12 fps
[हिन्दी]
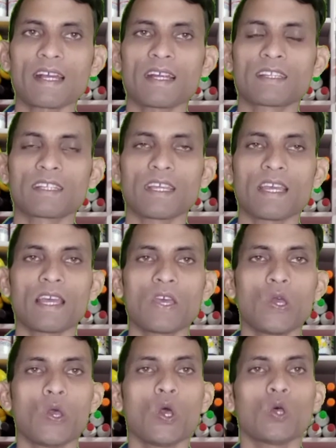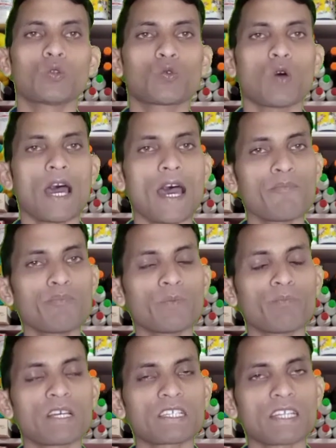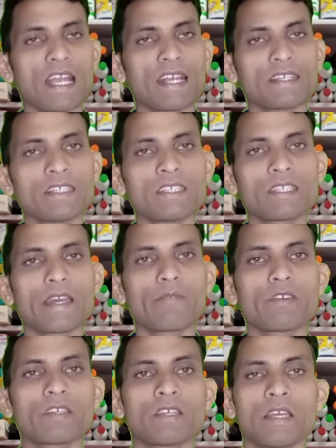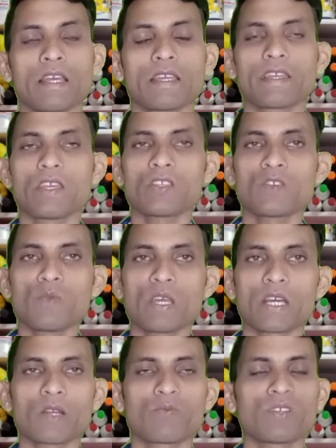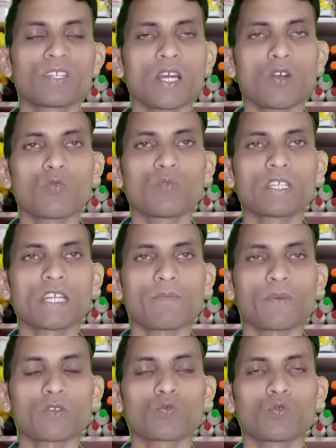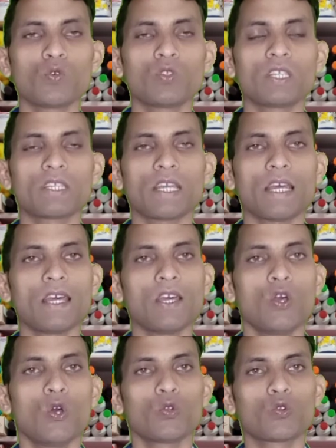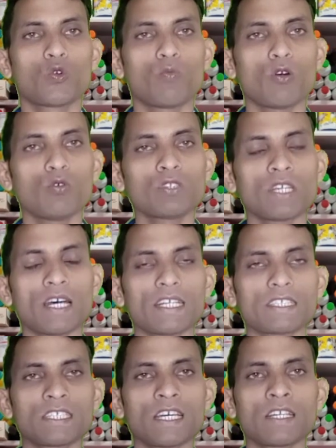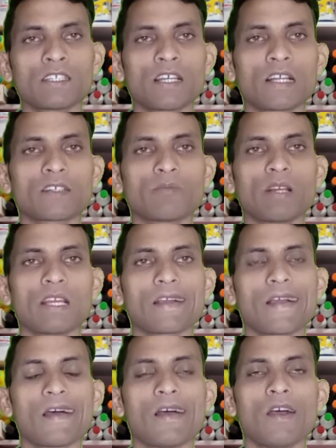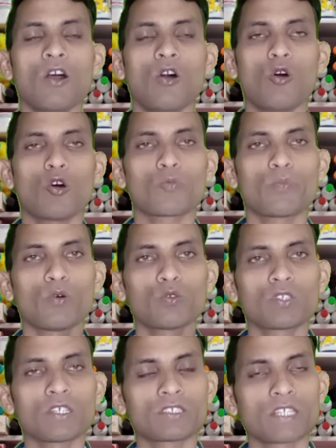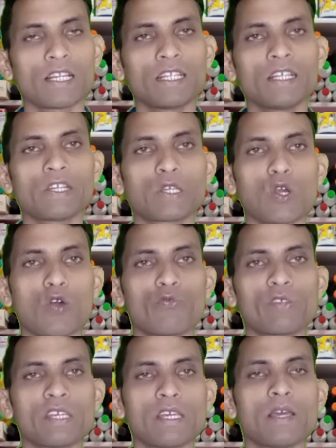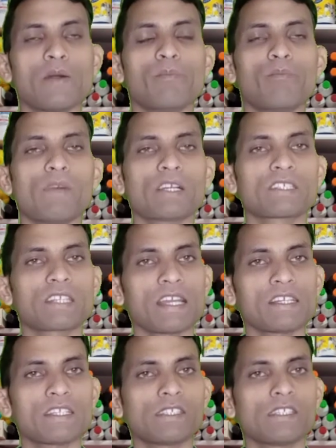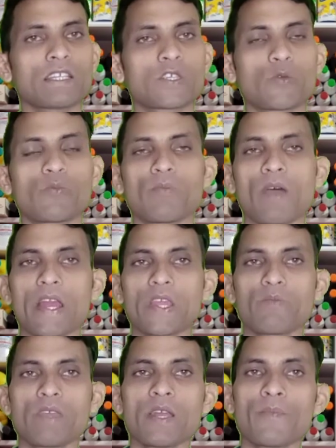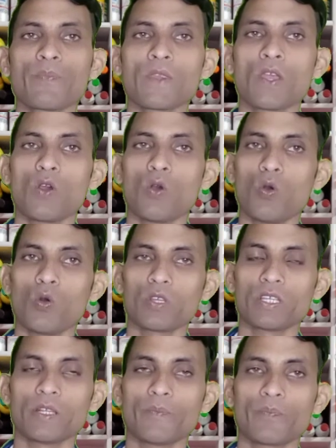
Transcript: कहते हैं तो आप मस्टाइटिस के भी केस में अगर बीटा और बीटा पशु को देते हैं तो बहुत अच्छा रिजल्ट मिलेगा और बहुत जल्दी रिकवरी मस्टाइटिस जैसी बीमारी में होगी